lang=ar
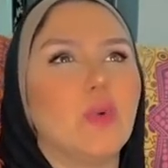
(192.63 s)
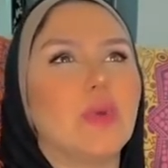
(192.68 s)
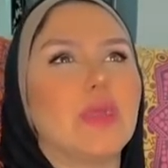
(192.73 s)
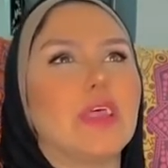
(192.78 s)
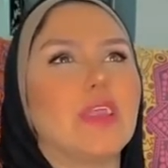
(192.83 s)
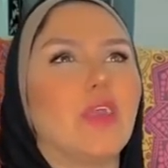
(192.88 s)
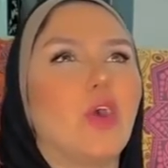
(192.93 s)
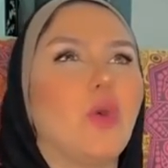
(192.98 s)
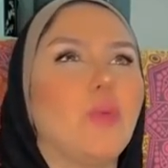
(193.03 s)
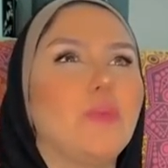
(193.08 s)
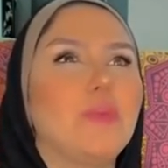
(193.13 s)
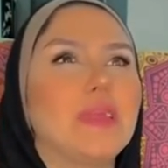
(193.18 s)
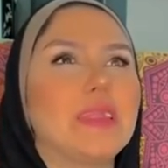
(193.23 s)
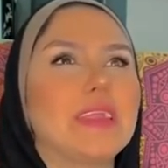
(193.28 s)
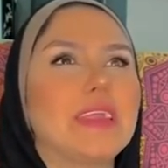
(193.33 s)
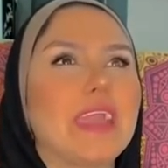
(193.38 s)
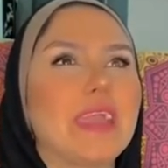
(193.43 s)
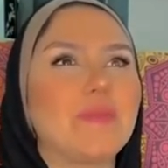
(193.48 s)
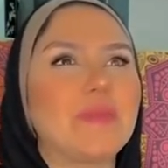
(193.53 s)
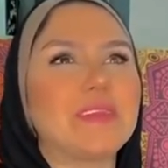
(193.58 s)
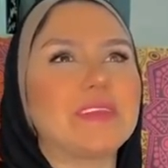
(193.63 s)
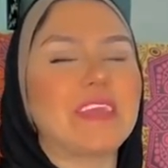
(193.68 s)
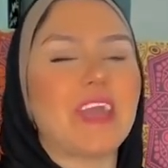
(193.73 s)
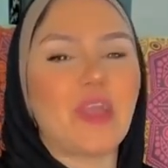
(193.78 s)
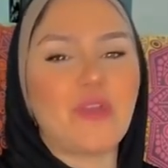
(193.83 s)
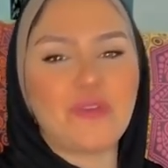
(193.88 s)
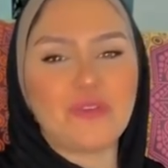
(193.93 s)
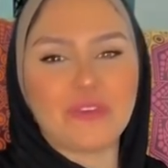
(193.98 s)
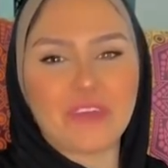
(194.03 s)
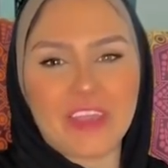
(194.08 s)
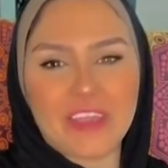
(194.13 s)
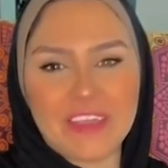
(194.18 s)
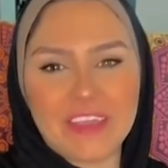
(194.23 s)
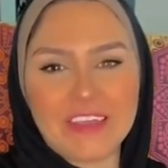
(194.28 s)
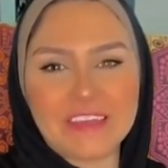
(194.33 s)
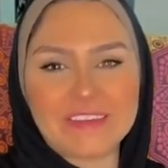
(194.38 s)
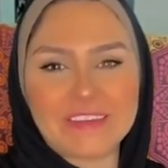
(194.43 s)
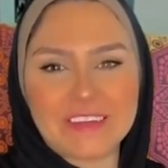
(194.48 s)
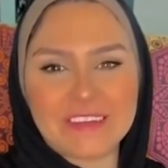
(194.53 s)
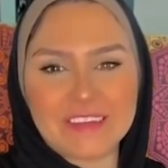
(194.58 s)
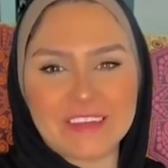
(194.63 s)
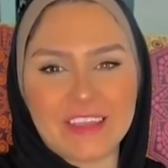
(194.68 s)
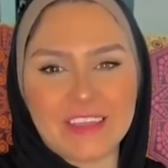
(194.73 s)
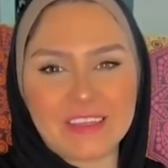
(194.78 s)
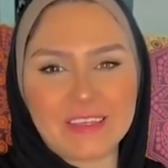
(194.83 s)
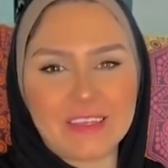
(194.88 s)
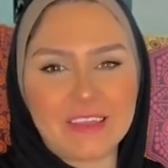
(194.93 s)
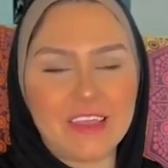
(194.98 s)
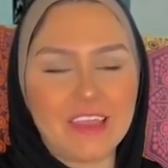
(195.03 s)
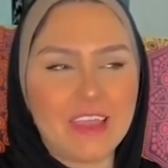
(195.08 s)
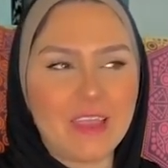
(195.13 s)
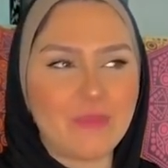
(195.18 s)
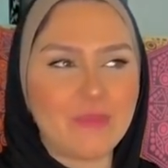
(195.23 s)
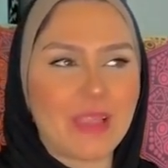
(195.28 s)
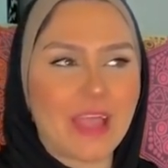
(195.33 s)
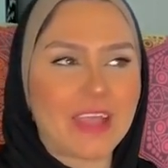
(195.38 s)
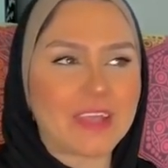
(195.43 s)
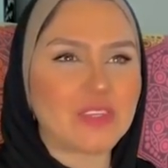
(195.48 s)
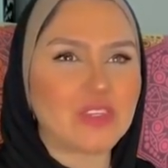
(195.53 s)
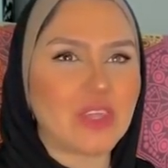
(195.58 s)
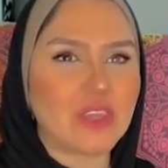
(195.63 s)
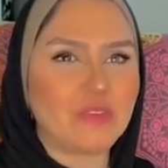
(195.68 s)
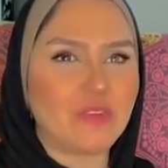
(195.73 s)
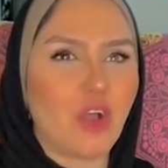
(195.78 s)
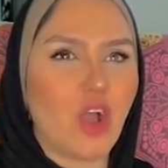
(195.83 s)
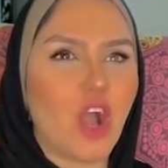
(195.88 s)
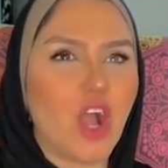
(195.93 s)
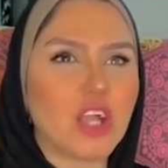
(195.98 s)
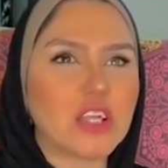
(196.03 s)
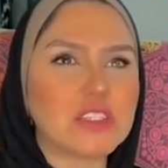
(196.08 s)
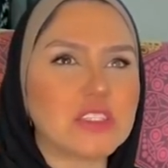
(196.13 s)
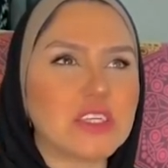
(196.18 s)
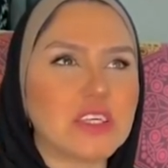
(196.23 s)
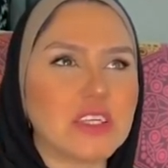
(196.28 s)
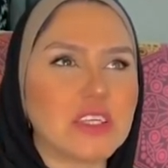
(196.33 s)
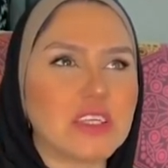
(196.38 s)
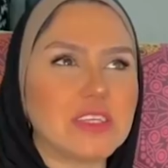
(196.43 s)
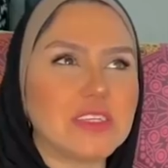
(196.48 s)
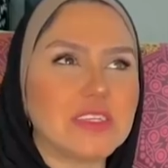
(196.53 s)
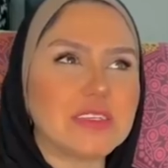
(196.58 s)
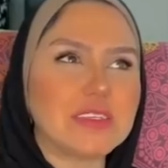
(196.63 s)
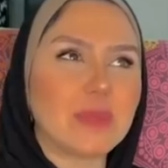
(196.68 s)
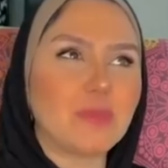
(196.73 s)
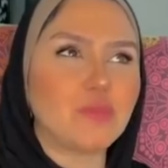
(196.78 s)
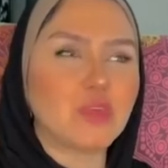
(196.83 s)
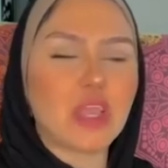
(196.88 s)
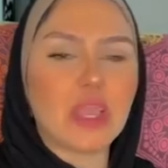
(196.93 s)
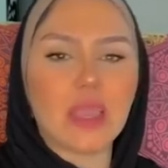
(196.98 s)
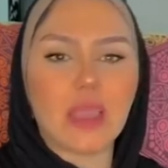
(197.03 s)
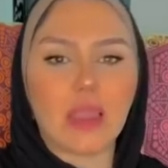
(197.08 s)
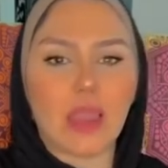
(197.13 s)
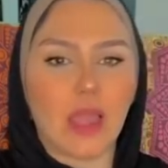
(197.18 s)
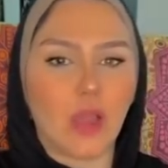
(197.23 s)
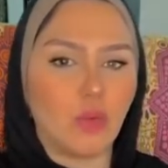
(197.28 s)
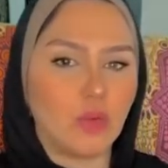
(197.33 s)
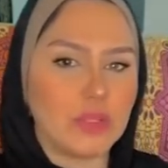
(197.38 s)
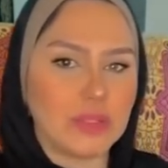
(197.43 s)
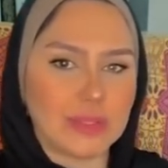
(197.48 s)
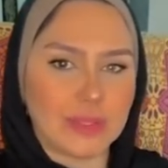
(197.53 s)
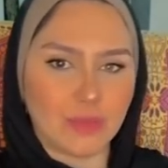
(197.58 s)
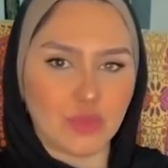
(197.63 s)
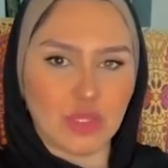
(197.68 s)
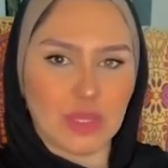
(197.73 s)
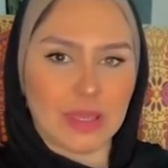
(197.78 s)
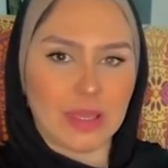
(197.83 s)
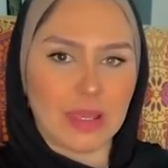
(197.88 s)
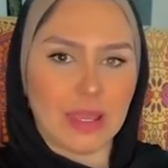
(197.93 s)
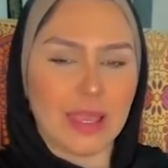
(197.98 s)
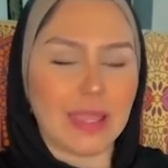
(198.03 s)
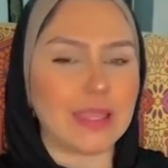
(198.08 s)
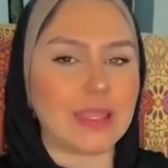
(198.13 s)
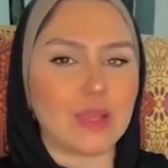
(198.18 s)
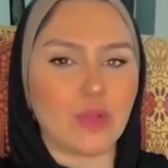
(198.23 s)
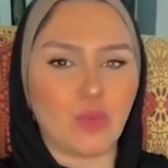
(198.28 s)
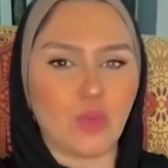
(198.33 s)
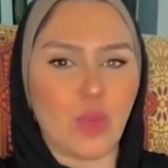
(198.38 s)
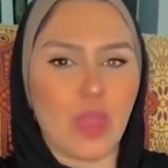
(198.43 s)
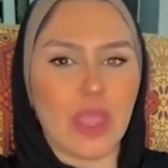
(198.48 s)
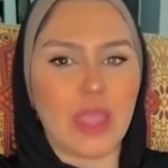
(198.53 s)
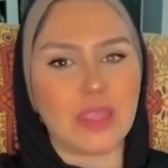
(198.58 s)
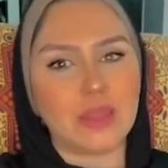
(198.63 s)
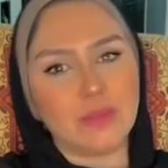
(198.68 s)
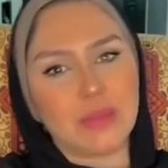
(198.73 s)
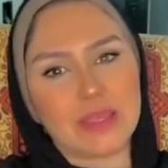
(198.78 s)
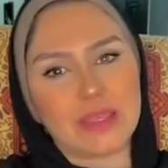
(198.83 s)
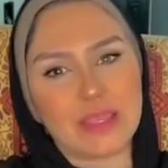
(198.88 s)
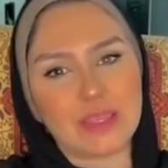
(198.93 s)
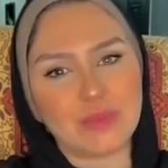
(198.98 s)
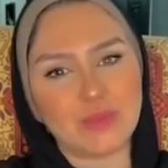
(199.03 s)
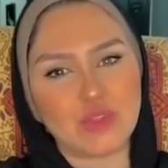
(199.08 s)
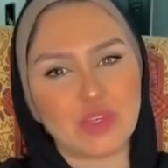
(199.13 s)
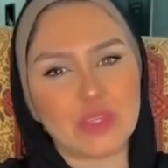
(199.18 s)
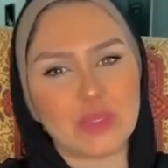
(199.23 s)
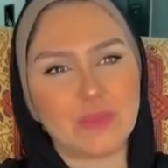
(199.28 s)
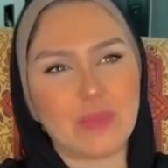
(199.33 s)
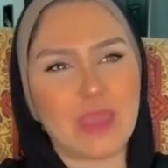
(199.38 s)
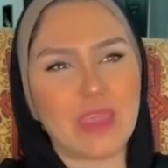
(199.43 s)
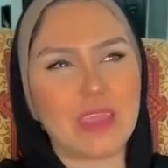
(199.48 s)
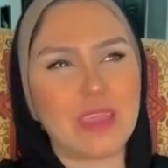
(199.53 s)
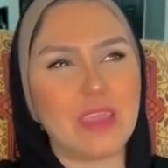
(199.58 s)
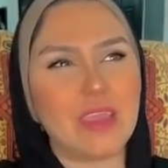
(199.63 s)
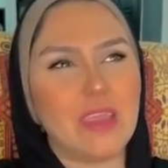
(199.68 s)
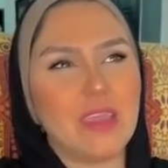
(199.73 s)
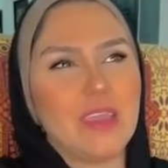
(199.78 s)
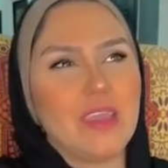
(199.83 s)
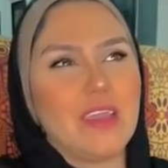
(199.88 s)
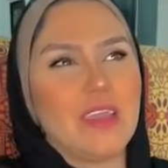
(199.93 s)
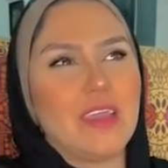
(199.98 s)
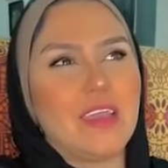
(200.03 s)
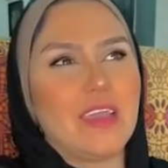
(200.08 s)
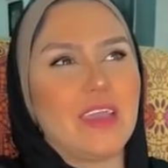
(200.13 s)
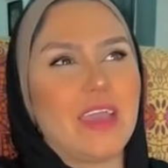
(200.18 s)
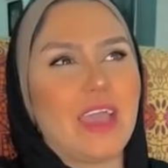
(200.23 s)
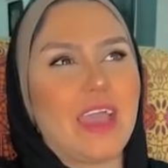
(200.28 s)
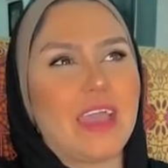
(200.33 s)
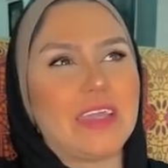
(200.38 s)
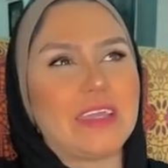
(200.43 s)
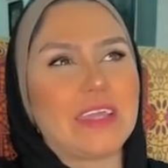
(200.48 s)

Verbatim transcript: ولا الحب الجامد قوي في حياتك يعني بالعكس شايفه اكتر ان انت مشغل او انت مشغل عقلك وقلبك يعني مش هتبقى ايه آه،